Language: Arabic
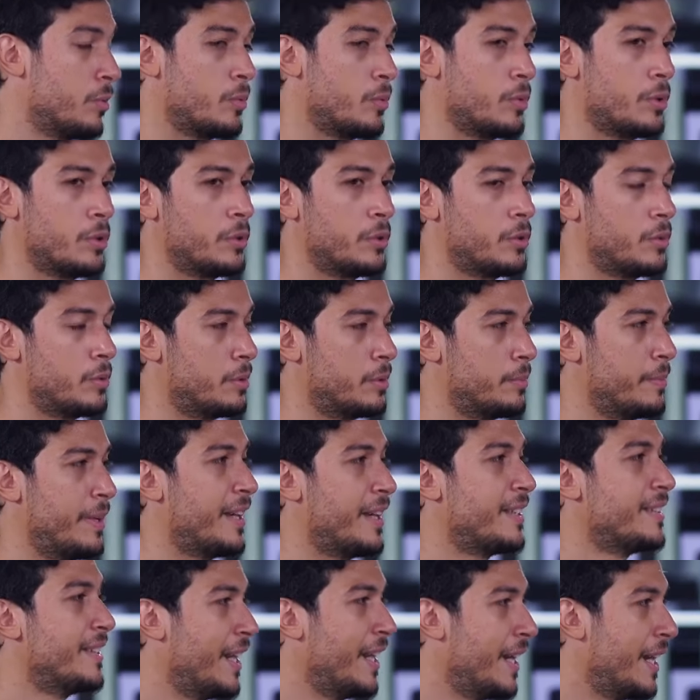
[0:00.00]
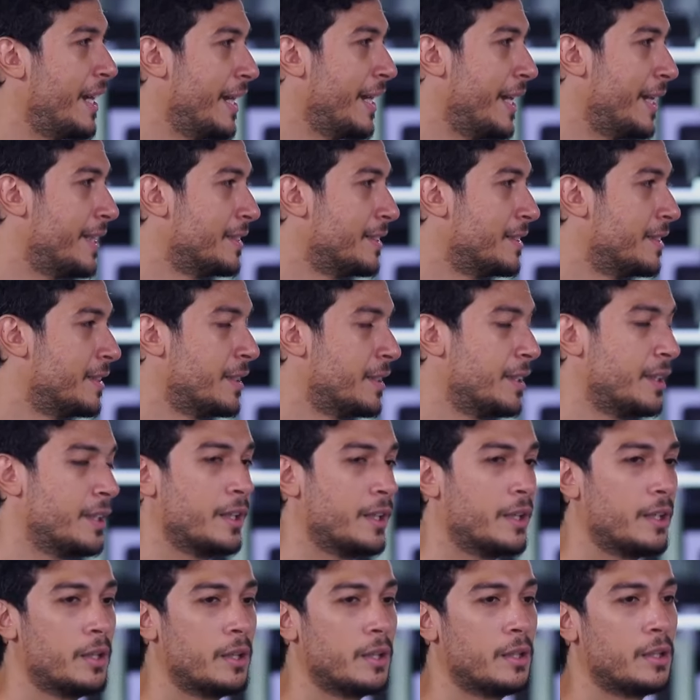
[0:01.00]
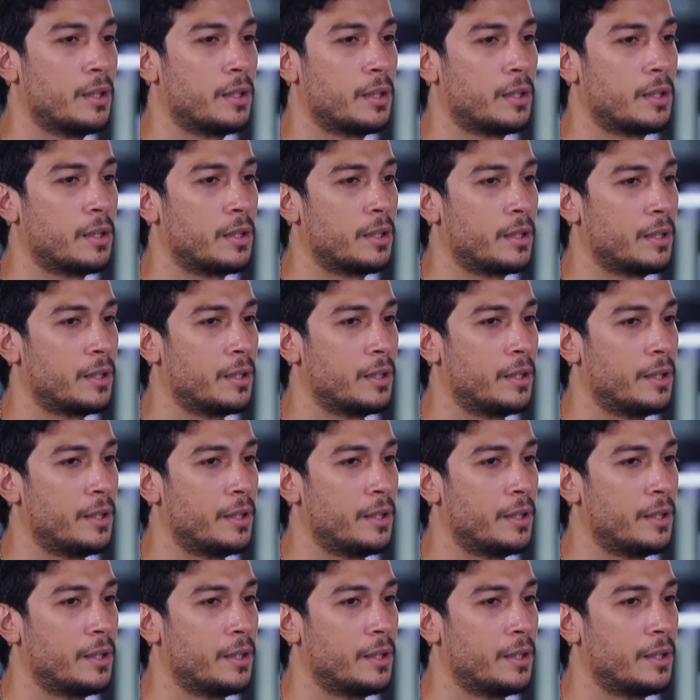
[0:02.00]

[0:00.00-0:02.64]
وبهدله يعني آه